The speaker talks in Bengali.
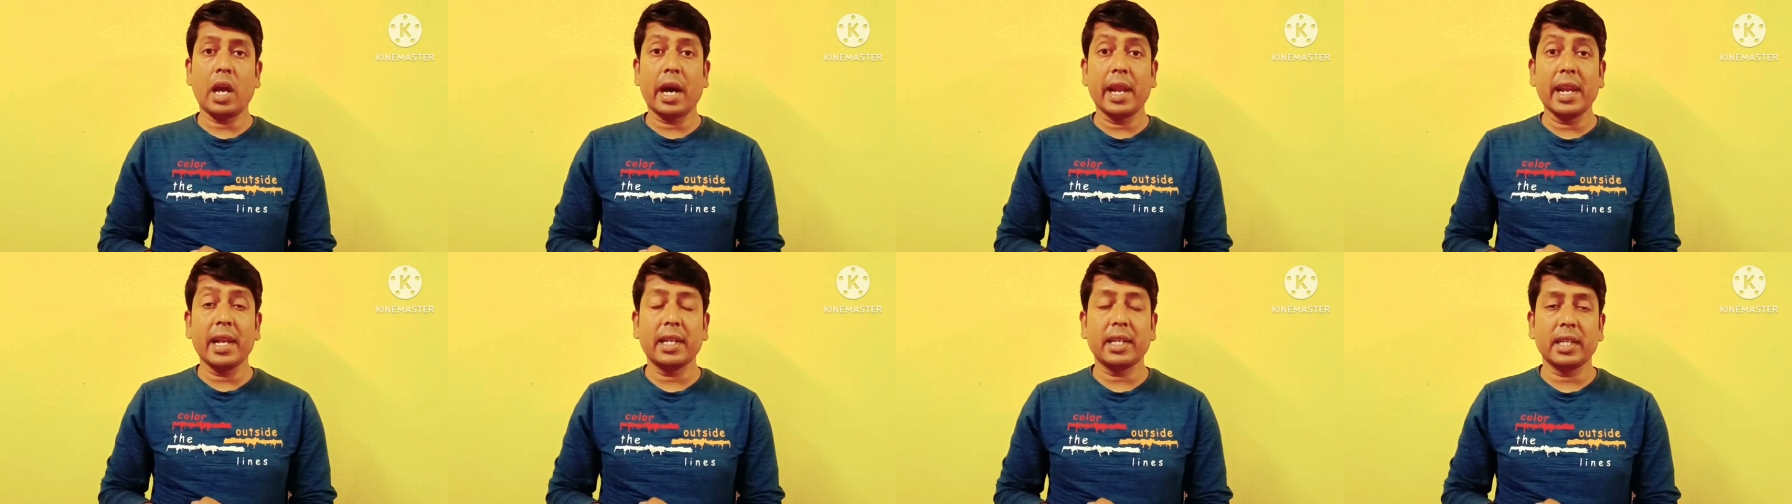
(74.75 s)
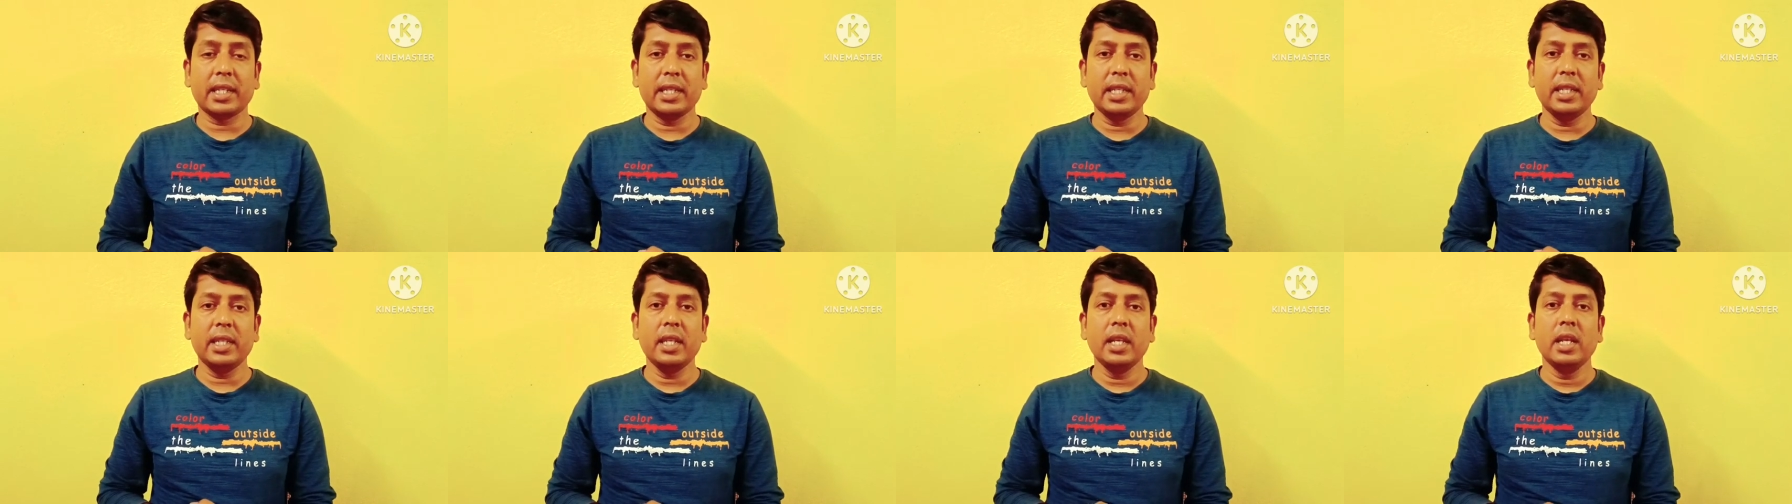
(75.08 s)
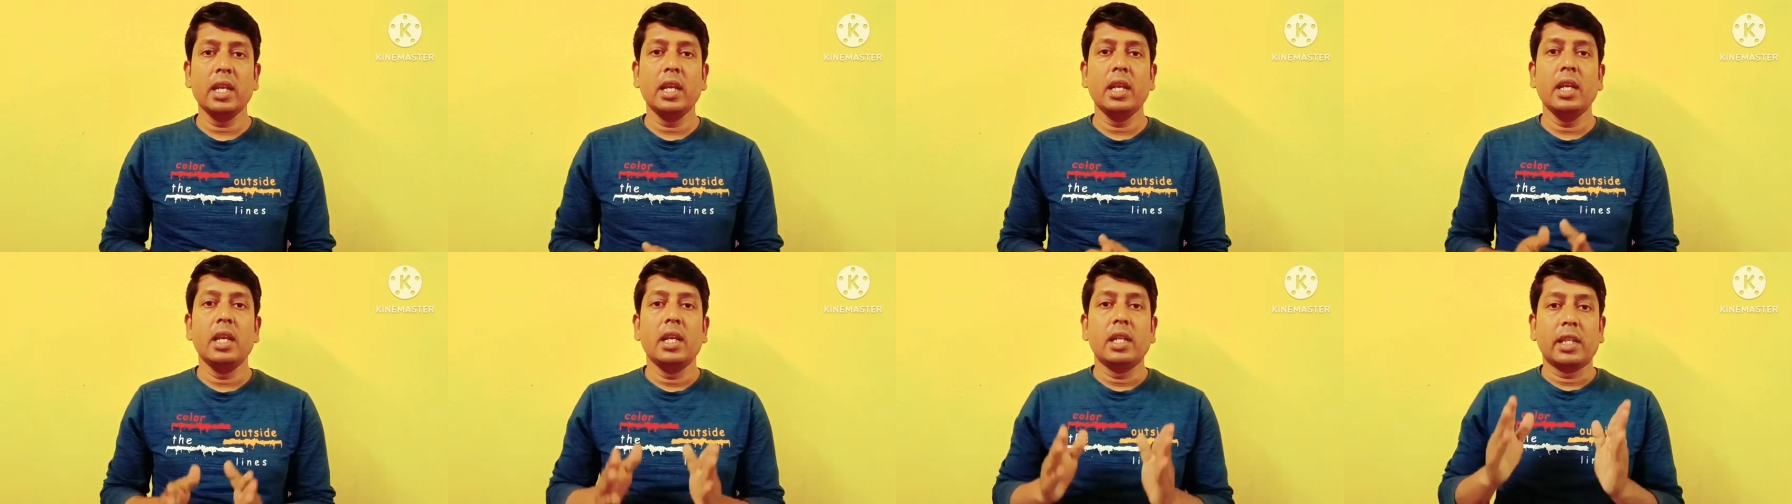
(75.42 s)
আরেকটা কি
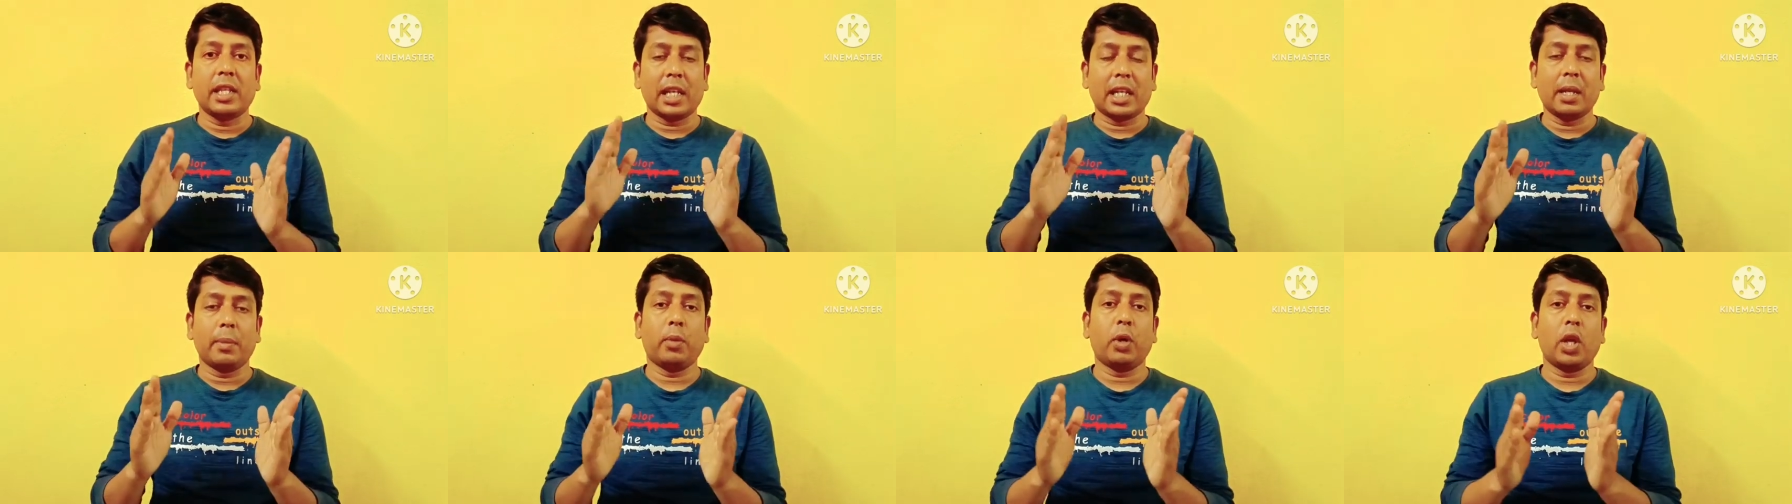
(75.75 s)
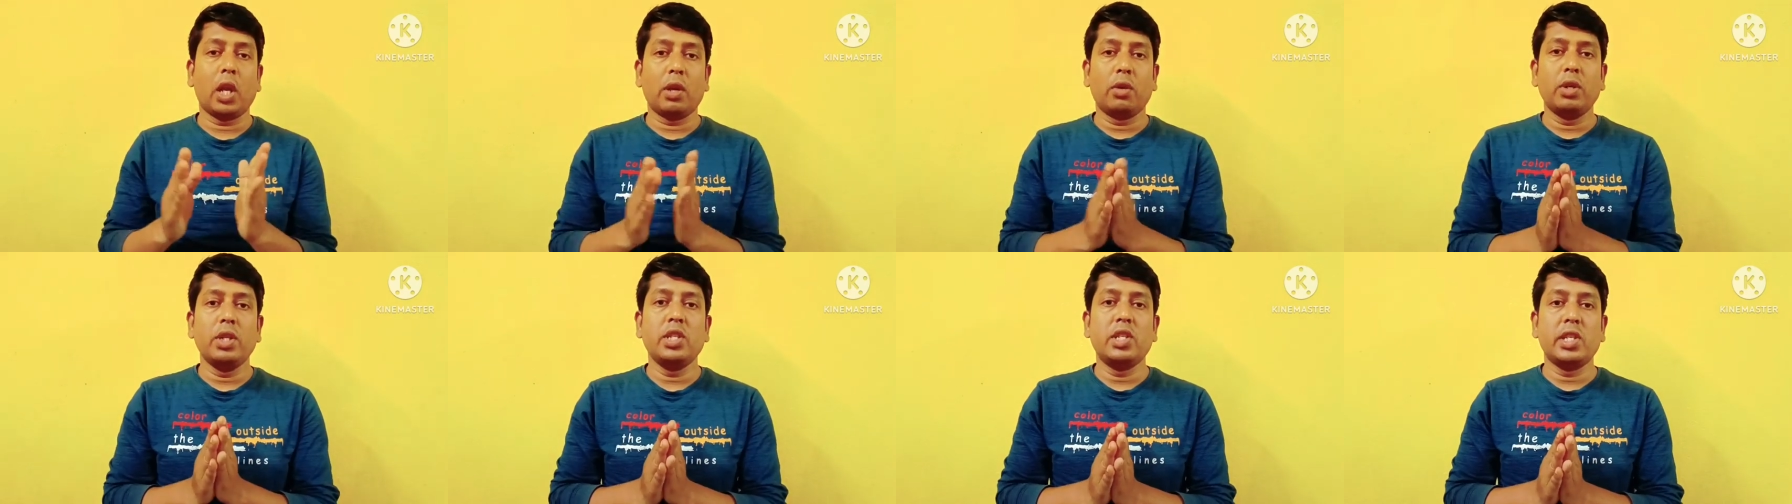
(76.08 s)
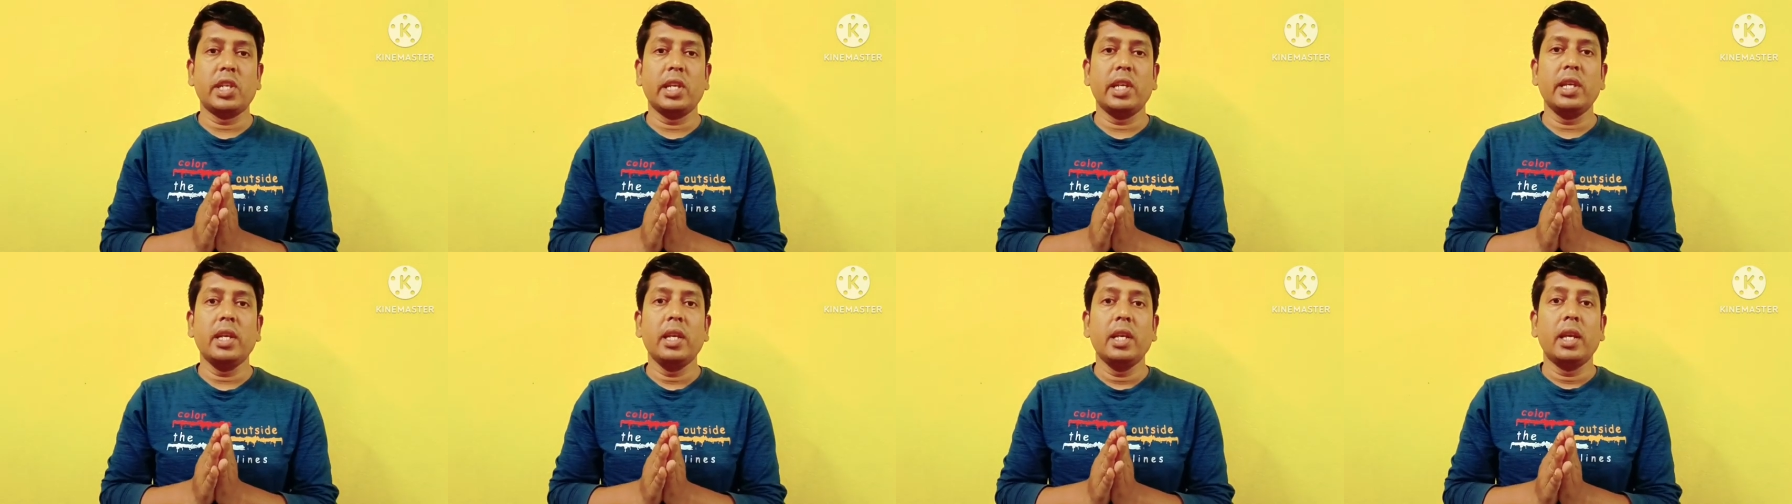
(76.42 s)
তাকে বলা
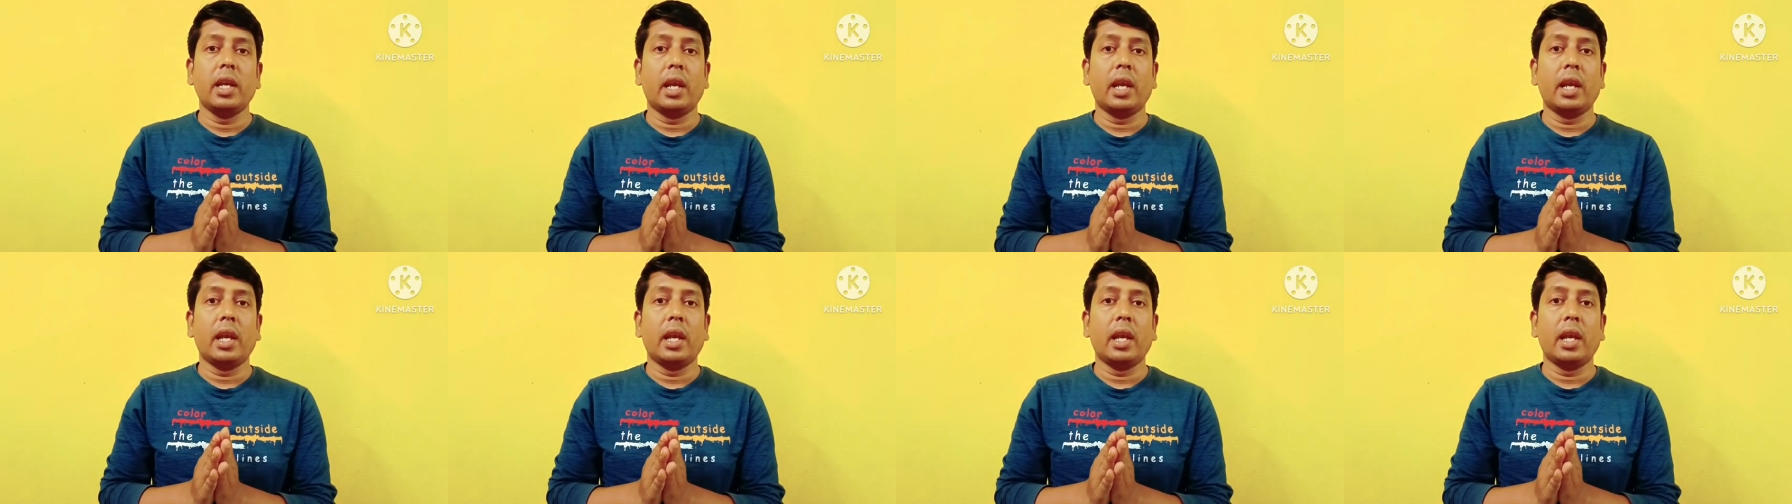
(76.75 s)
হয়েছে